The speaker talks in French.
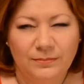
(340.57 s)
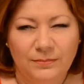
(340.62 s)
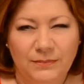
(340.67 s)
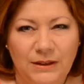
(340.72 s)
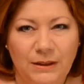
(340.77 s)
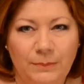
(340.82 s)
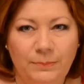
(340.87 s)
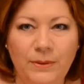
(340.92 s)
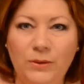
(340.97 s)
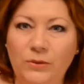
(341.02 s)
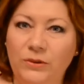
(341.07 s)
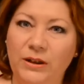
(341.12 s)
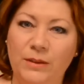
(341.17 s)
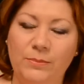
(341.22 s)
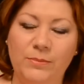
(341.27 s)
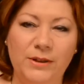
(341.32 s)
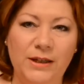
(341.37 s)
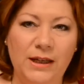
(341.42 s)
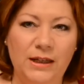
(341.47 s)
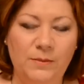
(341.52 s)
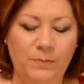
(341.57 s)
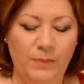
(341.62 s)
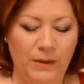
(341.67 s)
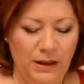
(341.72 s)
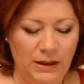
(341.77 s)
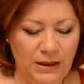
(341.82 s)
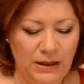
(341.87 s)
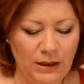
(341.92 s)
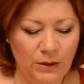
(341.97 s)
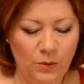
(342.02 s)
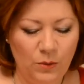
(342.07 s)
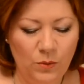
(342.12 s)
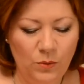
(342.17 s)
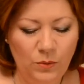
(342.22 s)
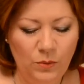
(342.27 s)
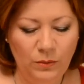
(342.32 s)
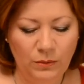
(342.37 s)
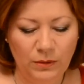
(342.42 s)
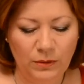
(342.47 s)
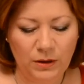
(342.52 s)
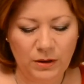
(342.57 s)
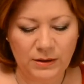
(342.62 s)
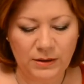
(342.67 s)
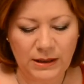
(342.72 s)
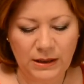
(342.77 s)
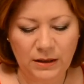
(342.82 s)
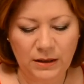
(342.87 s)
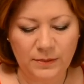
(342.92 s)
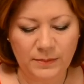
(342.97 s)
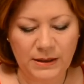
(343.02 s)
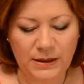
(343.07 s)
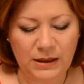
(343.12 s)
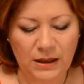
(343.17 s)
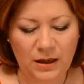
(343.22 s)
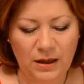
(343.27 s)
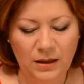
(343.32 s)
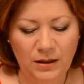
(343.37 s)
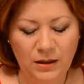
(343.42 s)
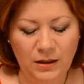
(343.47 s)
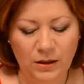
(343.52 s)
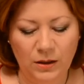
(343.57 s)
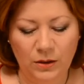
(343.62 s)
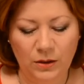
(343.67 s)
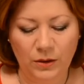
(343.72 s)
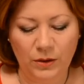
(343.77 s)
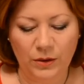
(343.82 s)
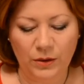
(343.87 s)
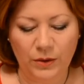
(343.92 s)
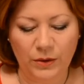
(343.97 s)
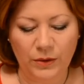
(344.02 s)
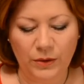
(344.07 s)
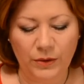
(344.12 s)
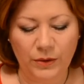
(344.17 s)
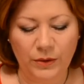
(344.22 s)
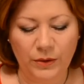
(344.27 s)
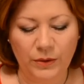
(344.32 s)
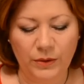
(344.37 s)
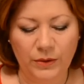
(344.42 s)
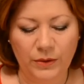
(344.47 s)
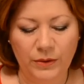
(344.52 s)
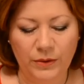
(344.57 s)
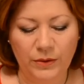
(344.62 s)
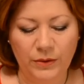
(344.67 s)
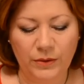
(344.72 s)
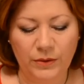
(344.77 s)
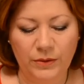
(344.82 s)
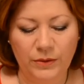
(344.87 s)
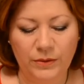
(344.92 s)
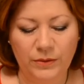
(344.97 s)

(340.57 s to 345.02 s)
C'est pas en très bon aspect. Chiron, quand c'est comme ça, euh,